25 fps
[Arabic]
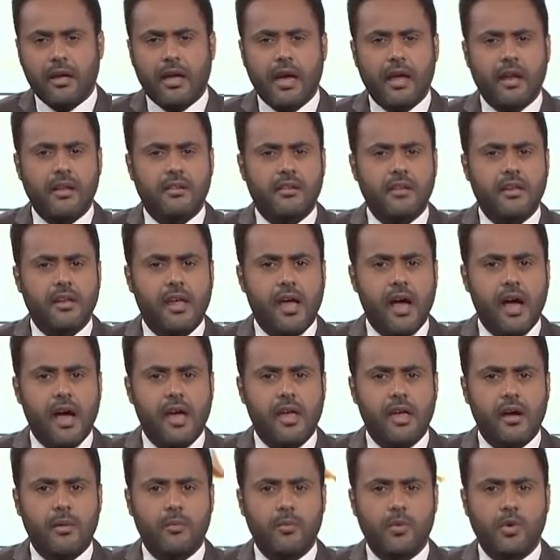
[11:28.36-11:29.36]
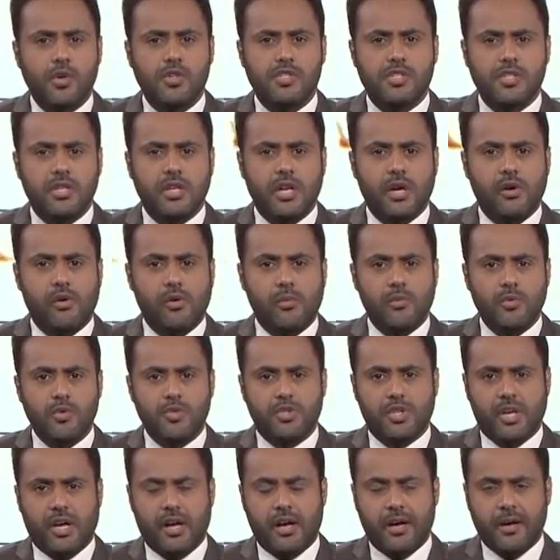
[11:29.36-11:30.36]
كانت النهاية محزنة
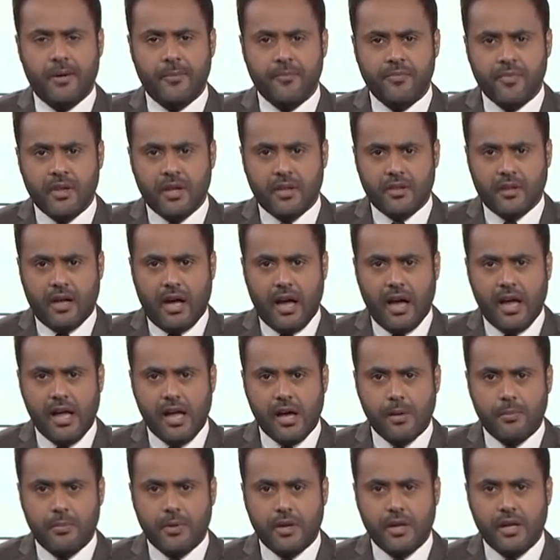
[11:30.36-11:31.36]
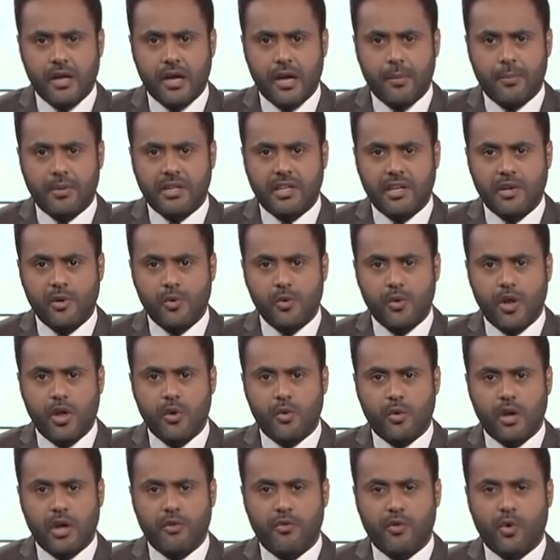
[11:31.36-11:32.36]
وموجعة ضحايا أبرياء مدنيون
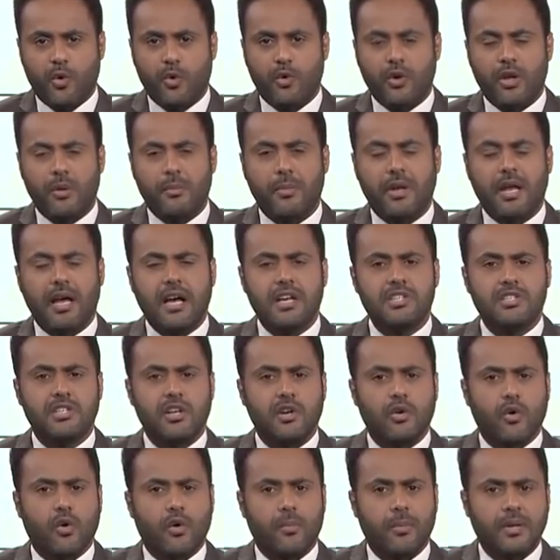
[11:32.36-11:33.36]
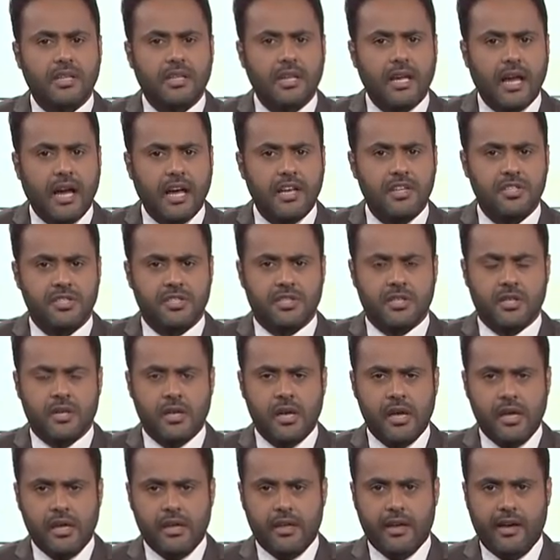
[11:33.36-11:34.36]
يكافحون من أجل لقمة العيش
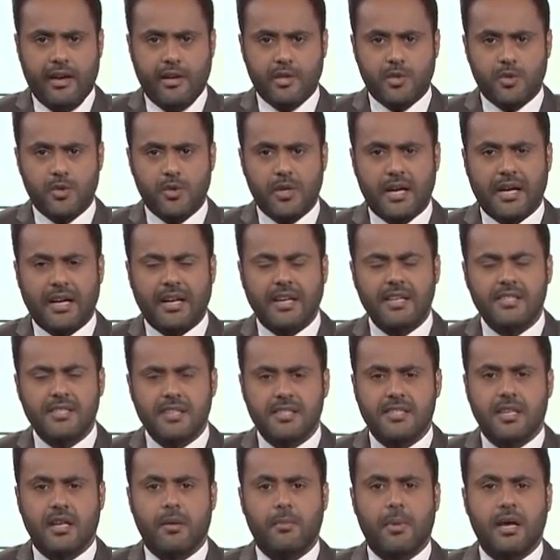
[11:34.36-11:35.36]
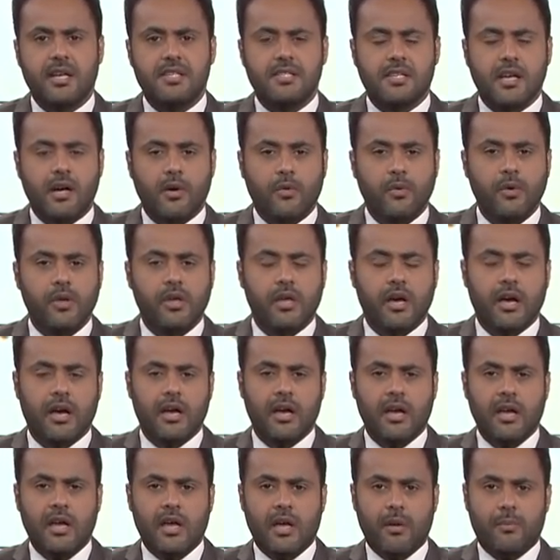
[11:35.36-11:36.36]
يعيشون قصصا مأساوية
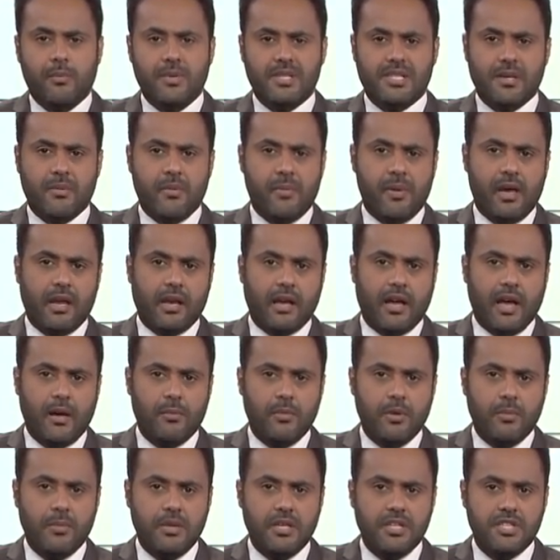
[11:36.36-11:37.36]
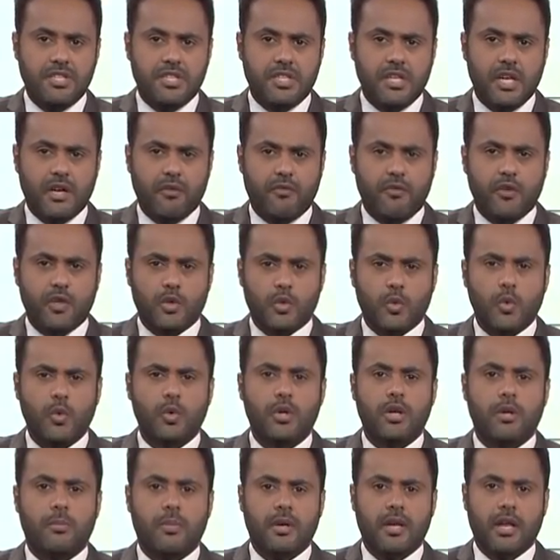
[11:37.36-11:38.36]
بسبب ألغام الميليشيا في
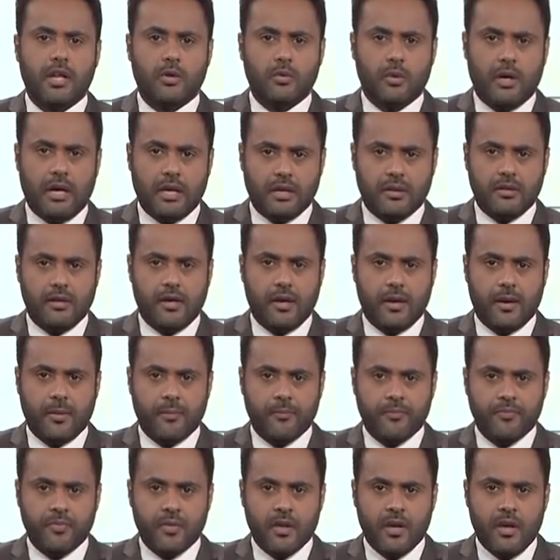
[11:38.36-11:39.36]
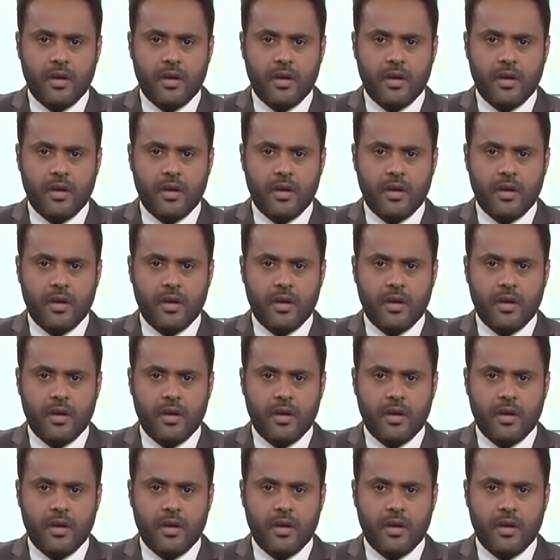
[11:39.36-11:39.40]
طول البلاد وعرضها